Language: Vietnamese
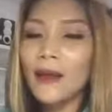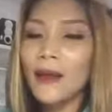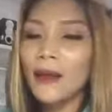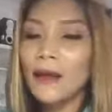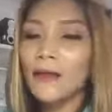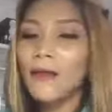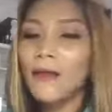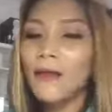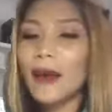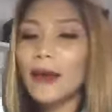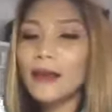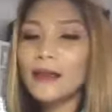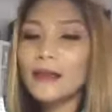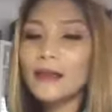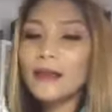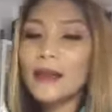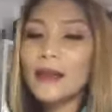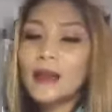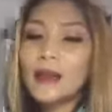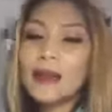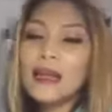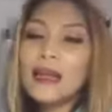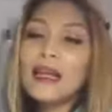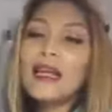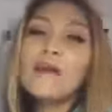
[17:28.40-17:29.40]
và
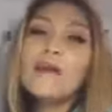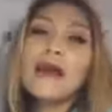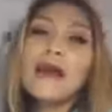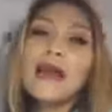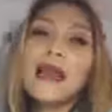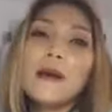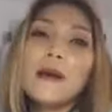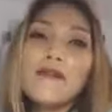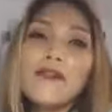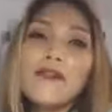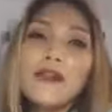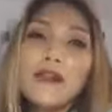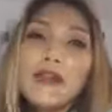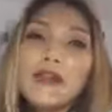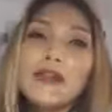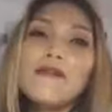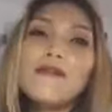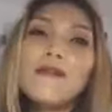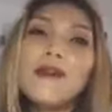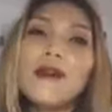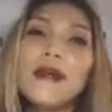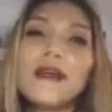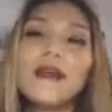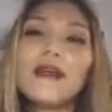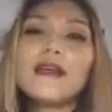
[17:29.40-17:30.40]
uh, khi mà làm việc
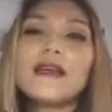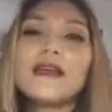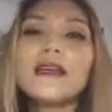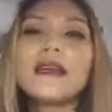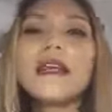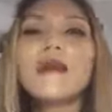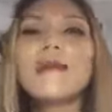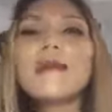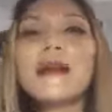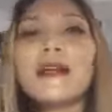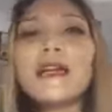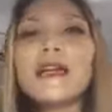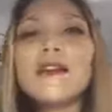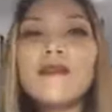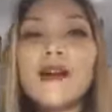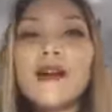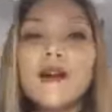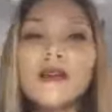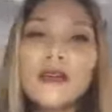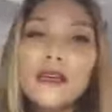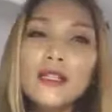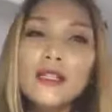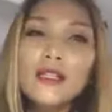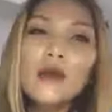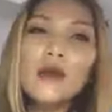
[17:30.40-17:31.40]
như vậy đó khi mà đi
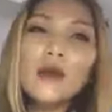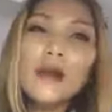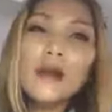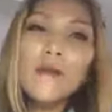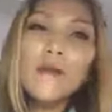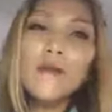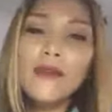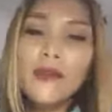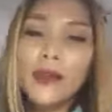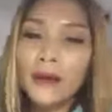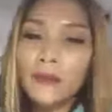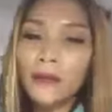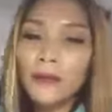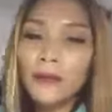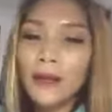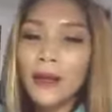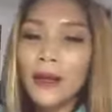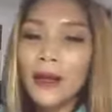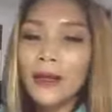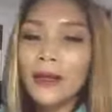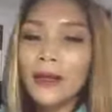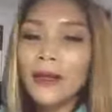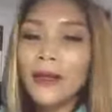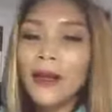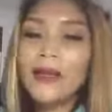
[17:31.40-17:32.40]
vào hustle làm việc
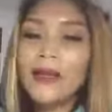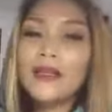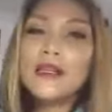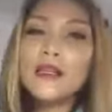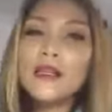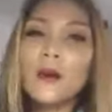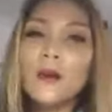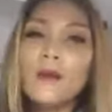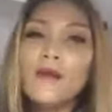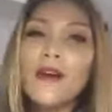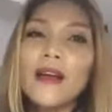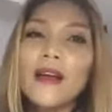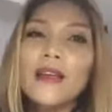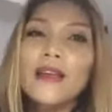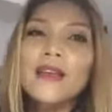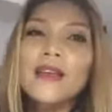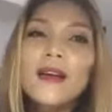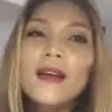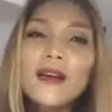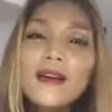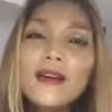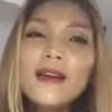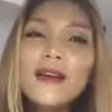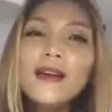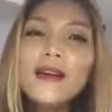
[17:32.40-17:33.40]
thì anh chị cũng phải
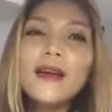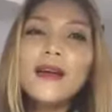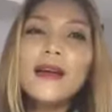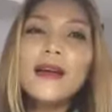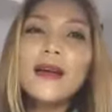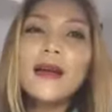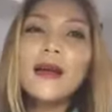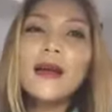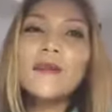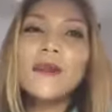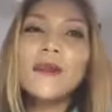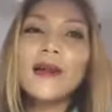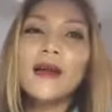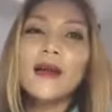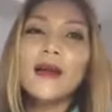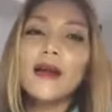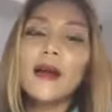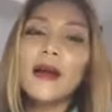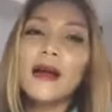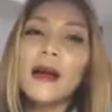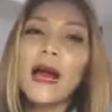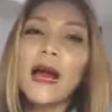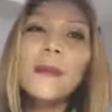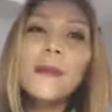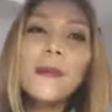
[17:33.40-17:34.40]
nhớ đó là
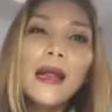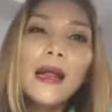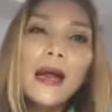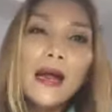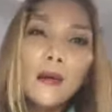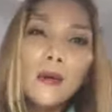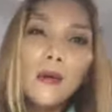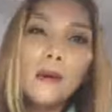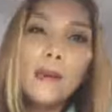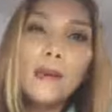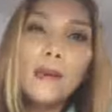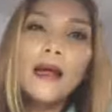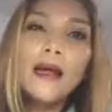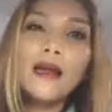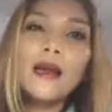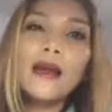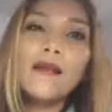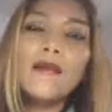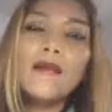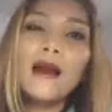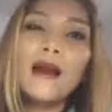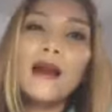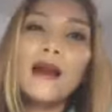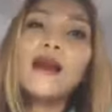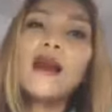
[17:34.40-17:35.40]
uh, à, upline của mình
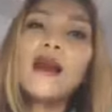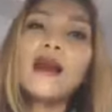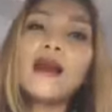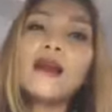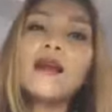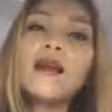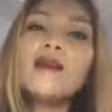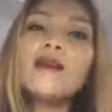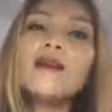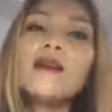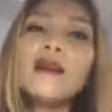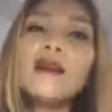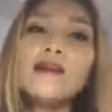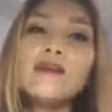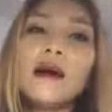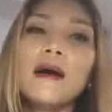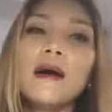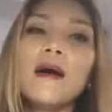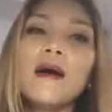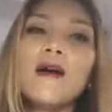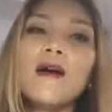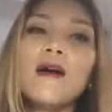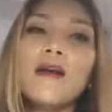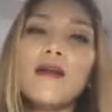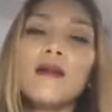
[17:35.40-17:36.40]
vẫn là cái người mà
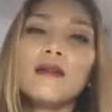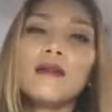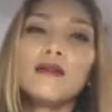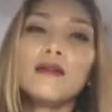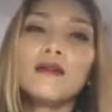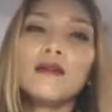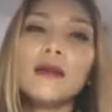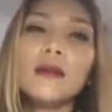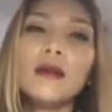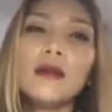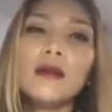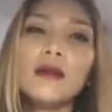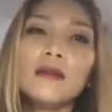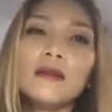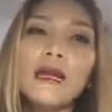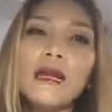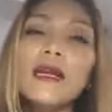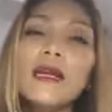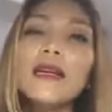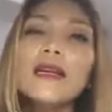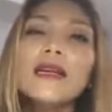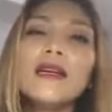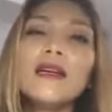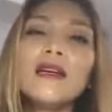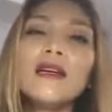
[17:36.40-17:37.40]
họ
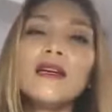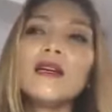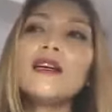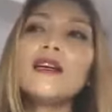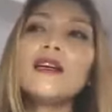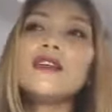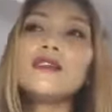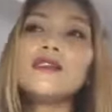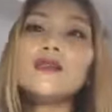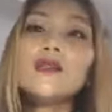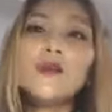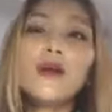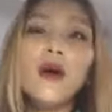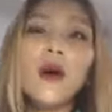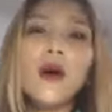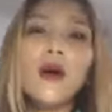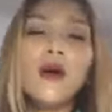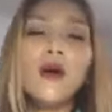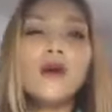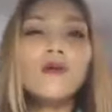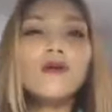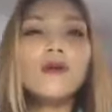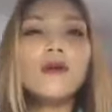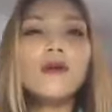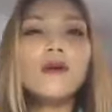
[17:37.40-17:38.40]
chắc leader ở hustle họ
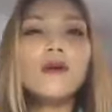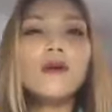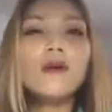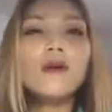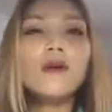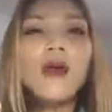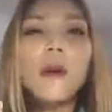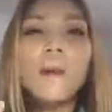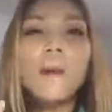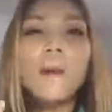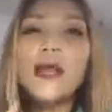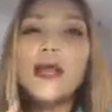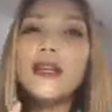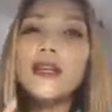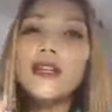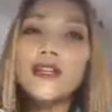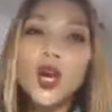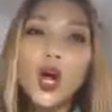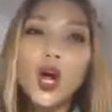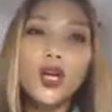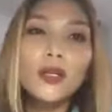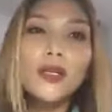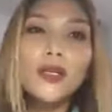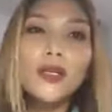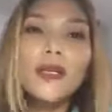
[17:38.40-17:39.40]
không có biết
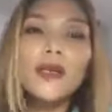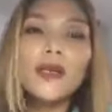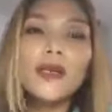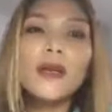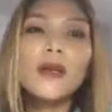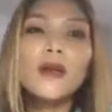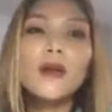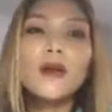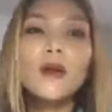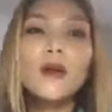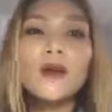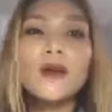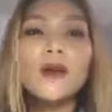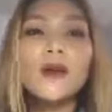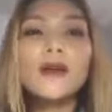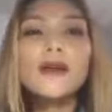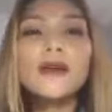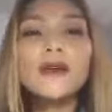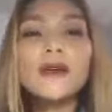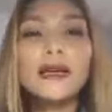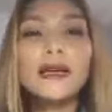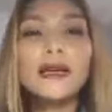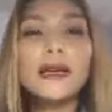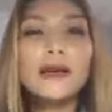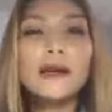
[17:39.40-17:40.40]
rõ tình hình của cái
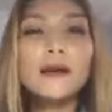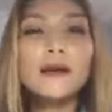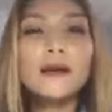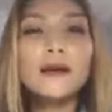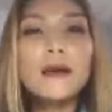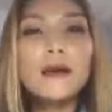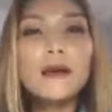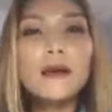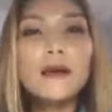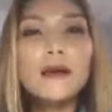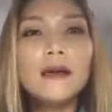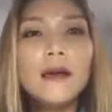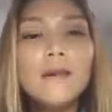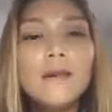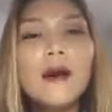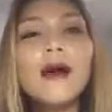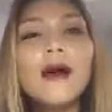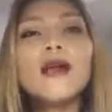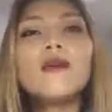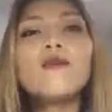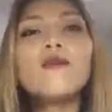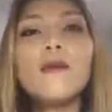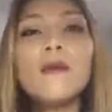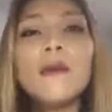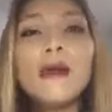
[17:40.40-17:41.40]
người khả người người
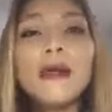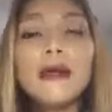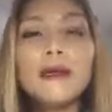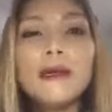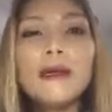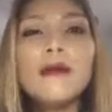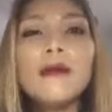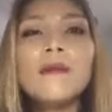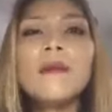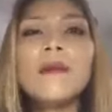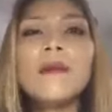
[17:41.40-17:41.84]
mới của mình đó